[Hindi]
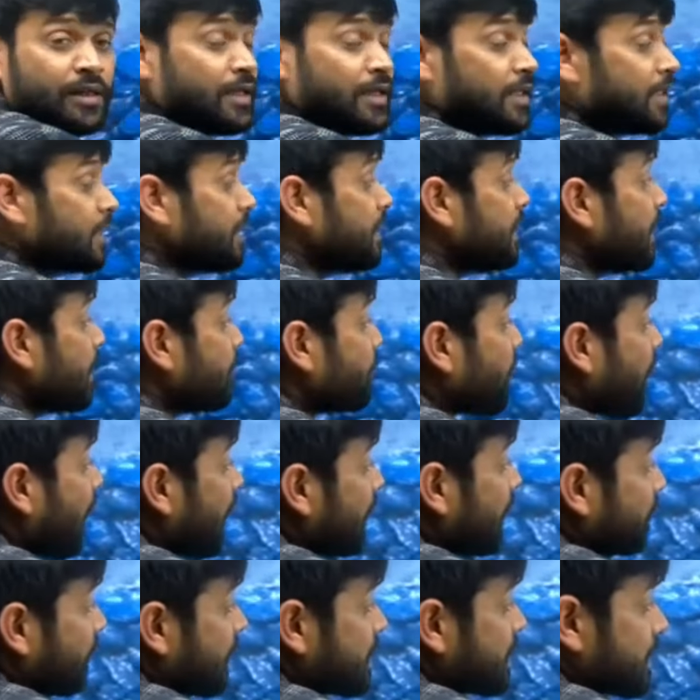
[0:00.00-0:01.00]
ये पार्ट
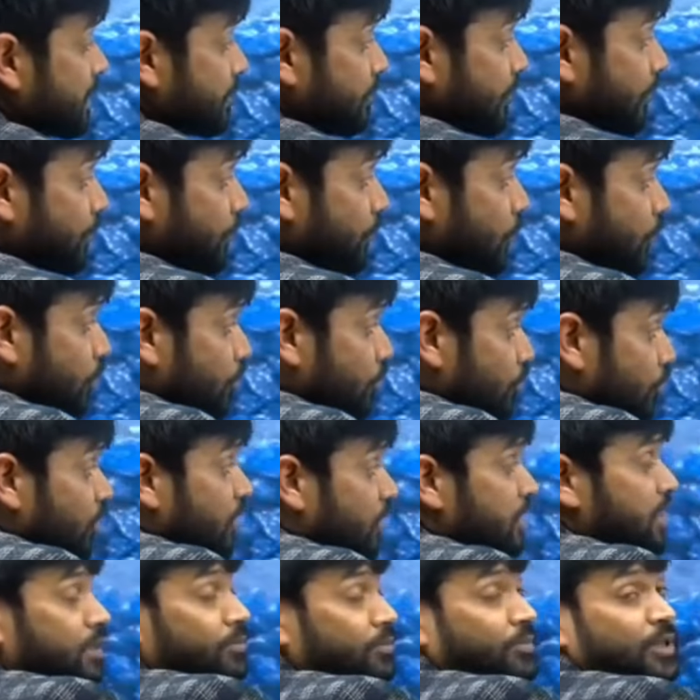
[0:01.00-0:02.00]
वास्तव में प्लूम्यूल
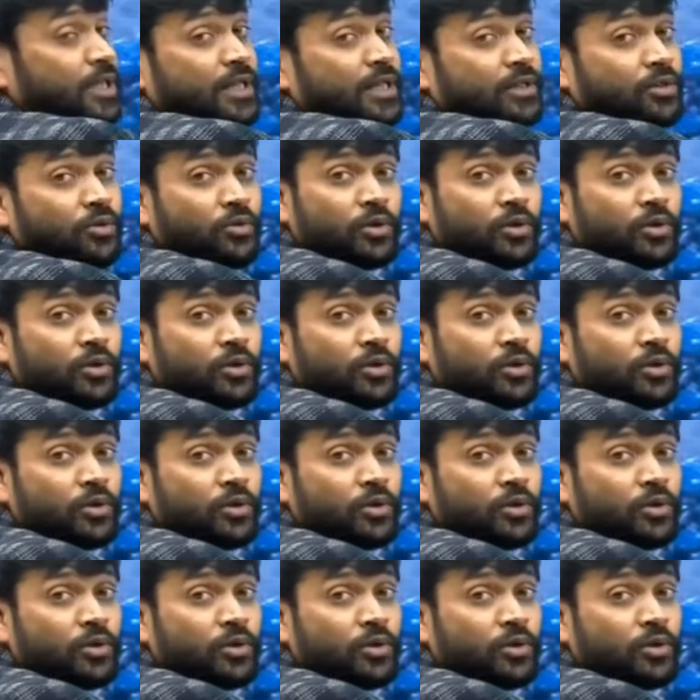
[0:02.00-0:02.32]
जर्मिनेट होकर